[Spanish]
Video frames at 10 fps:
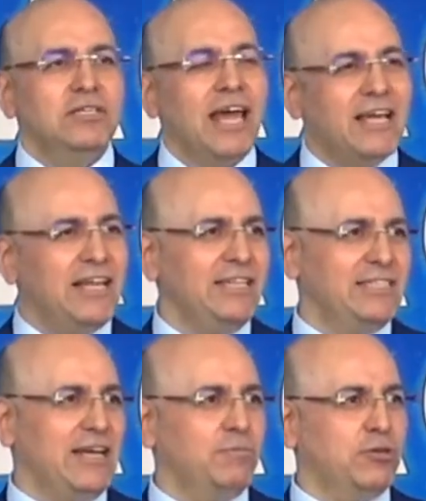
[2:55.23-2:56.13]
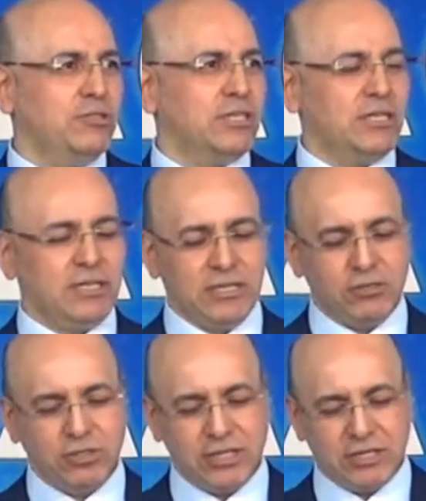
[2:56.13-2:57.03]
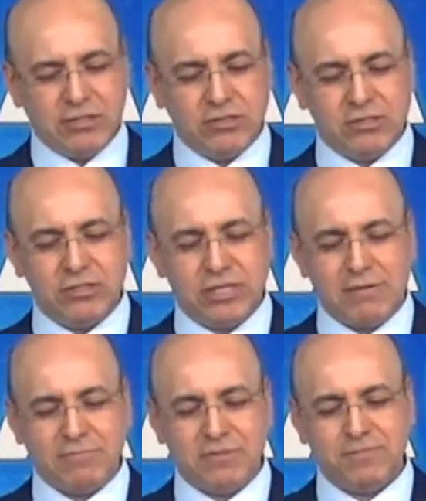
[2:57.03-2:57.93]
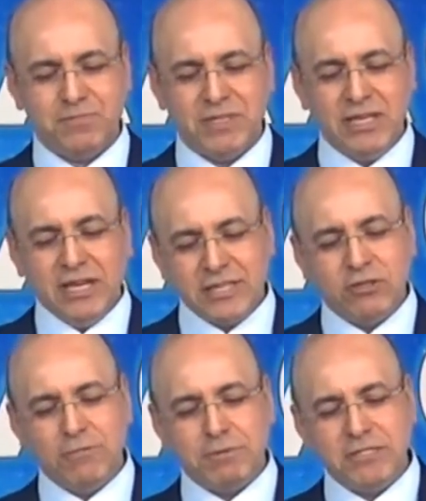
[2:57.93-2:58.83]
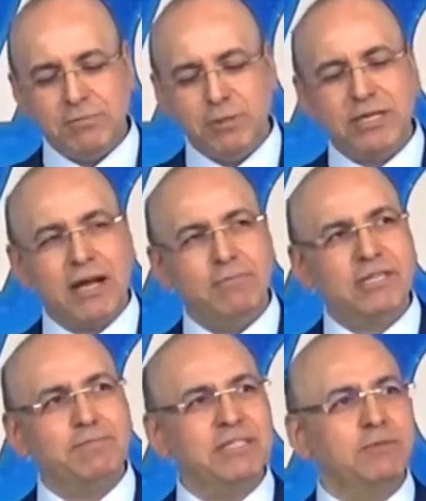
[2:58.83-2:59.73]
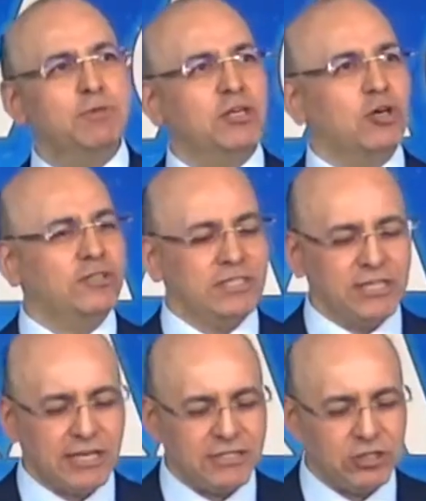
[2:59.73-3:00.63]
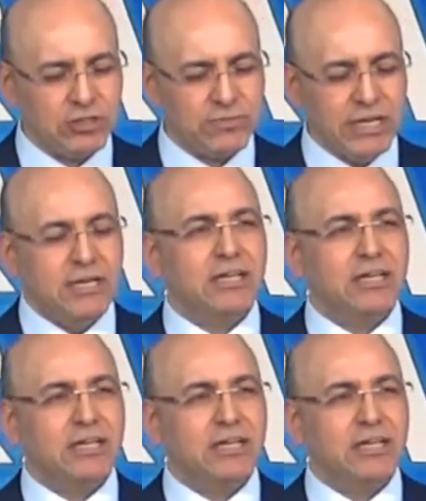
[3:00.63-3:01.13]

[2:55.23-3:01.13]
La iglesia amorosa que Jesús quiere que nosotros seamos. El segundo principio de cambio es el principio de concentración,